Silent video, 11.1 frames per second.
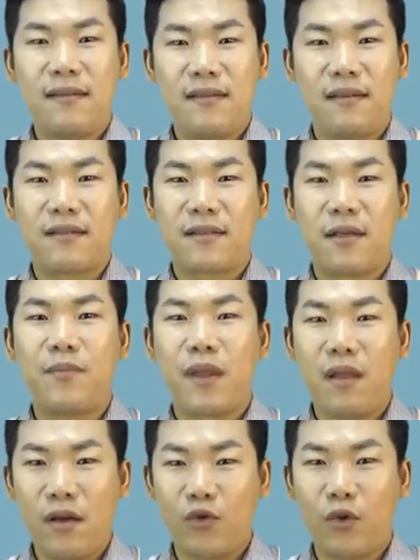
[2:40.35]

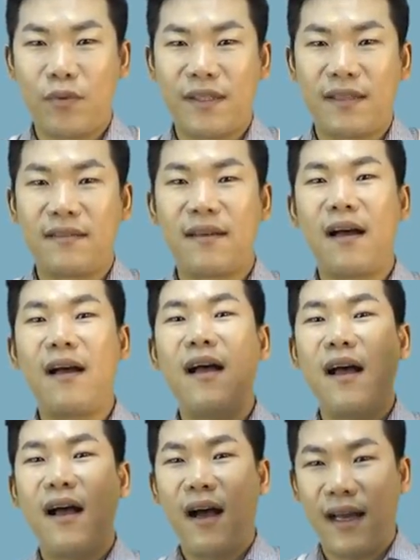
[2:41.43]
0.06%가
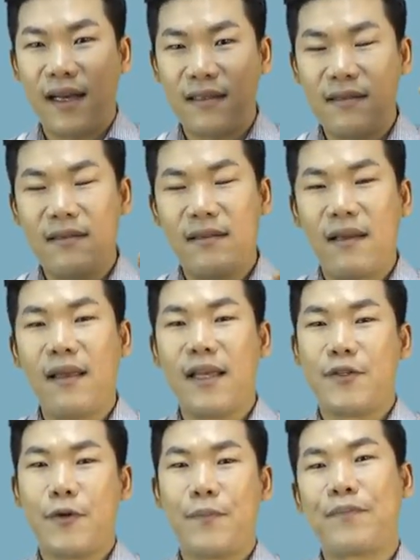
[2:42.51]
하락을
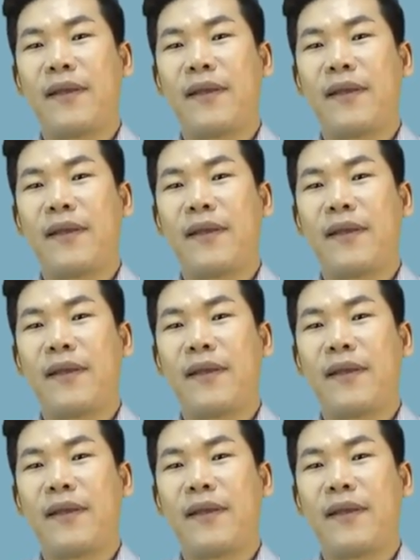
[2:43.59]
했죠.